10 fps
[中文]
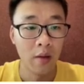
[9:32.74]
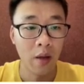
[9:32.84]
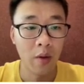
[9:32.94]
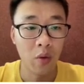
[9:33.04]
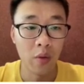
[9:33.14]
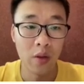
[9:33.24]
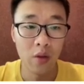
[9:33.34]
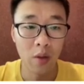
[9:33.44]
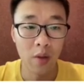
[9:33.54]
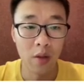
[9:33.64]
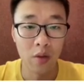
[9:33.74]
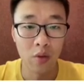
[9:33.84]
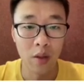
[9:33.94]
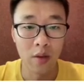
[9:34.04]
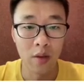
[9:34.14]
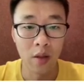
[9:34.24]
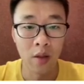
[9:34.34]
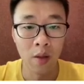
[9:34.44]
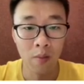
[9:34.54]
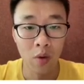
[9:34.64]
那么对于计算密集型算子
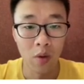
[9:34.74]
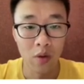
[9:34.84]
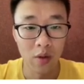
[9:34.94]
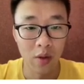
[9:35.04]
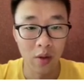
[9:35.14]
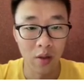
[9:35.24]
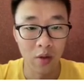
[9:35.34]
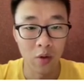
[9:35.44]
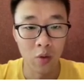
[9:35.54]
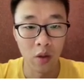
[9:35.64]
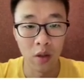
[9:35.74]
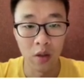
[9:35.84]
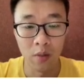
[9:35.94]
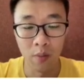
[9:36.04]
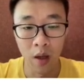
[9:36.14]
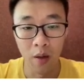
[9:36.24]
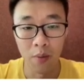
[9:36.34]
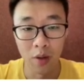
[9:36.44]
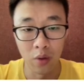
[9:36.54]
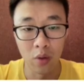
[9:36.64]
Nimble 实际上是做了
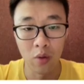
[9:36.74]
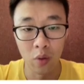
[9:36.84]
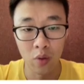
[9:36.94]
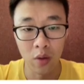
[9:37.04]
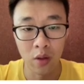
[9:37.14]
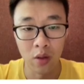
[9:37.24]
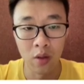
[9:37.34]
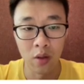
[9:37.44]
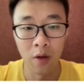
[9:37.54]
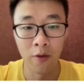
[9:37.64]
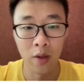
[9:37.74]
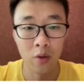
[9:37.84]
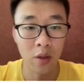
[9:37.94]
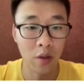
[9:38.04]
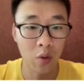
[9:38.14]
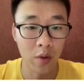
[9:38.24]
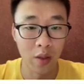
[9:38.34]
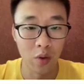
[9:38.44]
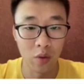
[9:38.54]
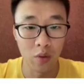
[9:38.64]
比较多的工作。其实一个非常重要的贡献
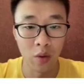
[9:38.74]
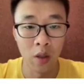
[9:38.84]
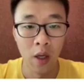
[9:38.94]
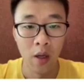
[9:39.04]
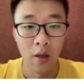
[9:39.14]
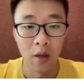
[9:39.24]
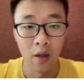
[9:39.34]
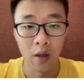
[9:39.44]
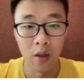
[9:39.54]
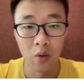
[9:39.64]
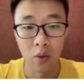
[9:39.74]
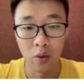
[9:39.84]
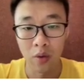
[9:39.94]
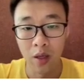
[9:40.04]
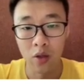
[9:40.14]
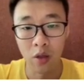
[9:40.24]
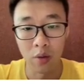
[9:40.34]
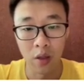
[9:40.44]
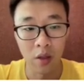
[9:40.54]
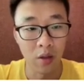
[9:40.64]
就是说，可以做动态
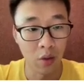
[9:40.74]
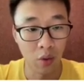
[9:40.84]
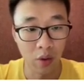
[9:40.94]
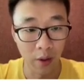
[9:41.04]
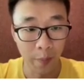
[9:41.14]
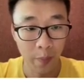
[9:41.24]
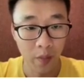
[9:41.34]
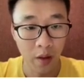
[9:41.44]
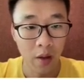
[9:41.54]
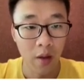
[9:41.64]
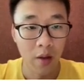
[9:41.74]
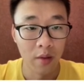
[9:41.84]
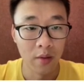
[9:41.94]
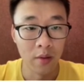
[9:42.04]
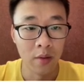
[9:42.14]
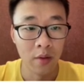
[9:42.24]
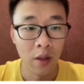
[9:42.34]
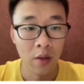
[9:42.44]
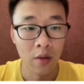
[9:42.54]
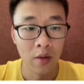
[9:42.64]
shape 的 kernel tuning。
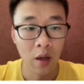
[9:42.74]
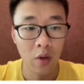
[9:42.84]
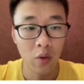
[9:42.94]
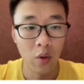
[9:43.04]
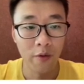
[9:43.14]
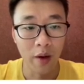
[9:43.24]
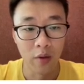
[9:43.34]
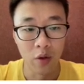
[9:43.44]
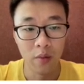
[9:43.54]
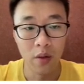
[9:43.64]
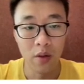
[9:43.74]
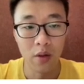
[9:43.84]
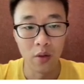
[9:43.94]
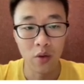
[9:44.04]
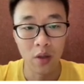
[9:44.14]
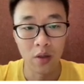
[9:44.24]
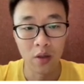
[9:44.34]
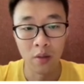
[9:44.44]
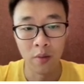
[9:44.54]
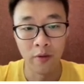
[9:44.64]
然后对于仿存密集型算子
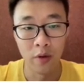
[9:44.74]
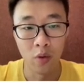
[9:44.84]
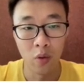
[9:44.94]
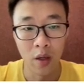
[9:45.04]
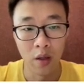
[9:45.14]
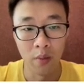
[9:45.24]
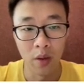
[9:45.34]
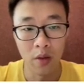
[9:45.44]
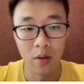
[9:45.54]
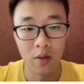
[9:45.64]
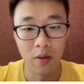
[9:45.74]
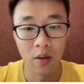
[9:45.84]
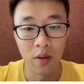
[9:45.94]
这部分优化呢 ，BladeDISC